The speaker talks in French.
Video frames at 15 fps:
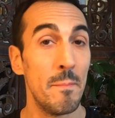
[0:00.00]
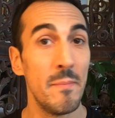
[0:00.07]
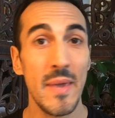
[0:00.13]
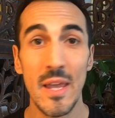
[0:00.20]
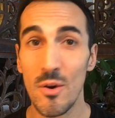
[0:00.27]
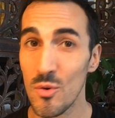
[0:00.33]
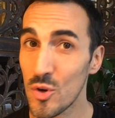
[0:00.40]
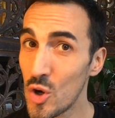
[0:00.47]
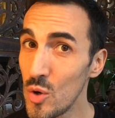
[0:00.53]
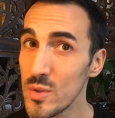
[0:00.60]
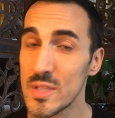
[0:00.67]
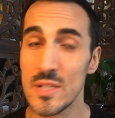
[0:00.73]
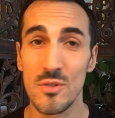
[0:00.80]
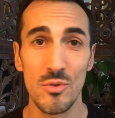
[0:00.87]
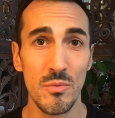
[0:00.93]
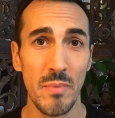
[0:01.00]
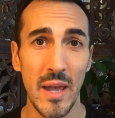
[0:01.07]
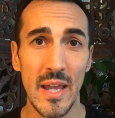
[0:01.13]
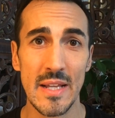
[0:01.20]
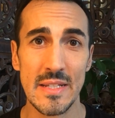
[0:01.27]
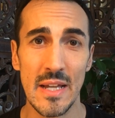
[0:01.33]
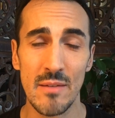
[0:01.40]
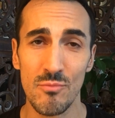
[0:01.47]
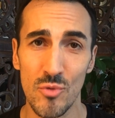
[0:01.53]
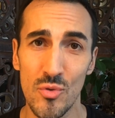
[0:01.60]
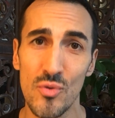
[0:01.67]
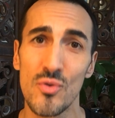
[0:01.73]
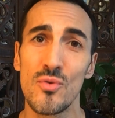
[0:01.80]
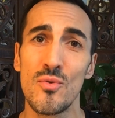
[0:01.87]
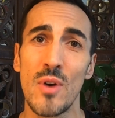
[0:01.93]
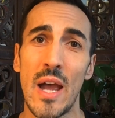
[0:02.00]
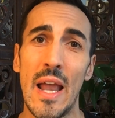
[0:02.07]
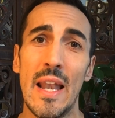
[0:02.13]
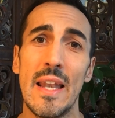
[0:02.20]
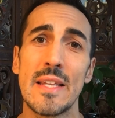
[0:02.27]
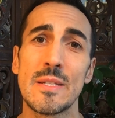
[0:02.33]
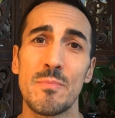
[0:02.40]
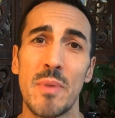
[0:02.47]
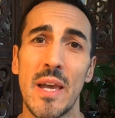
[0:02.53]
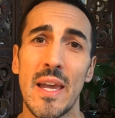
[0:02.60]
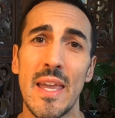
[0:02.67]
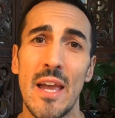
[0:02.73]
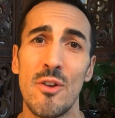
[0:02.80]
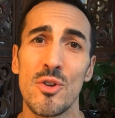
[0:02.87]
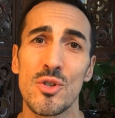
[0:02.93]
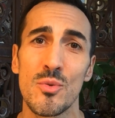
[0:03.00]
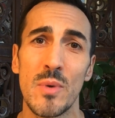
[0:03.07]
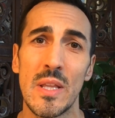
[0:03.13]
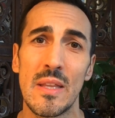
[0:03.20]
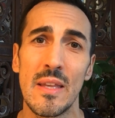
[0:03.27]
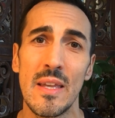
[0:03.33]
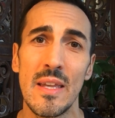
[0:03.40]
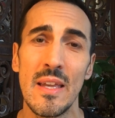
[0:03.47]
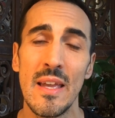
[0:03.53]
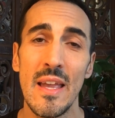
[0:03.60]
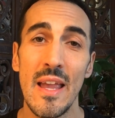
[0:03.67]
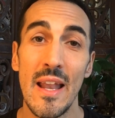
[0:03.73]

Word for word: Mais on continue, par exemple, toujours à l'espérer, à le souhaiter.